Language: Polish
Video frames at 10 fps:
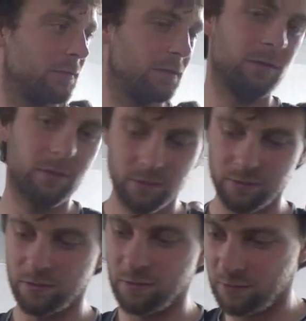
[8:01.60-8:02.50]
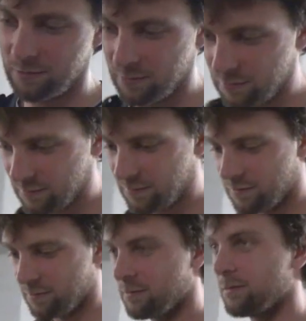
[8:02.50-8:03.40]
A co jest istotnego w architekturze
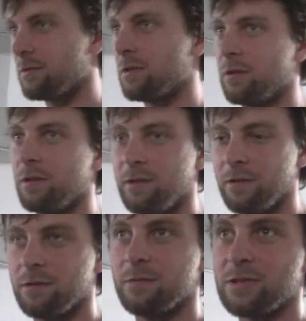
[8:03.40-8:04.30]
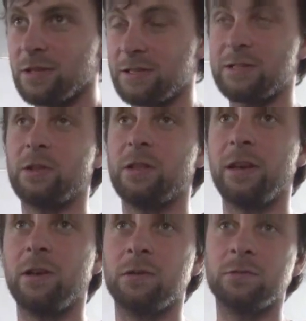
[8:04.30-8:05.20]
zatem? Co jest
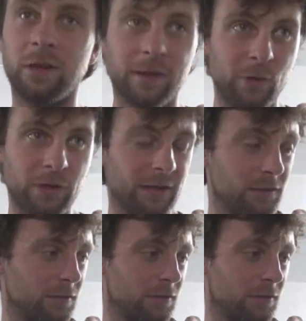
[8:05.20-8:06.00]
istotnego? Harmonia.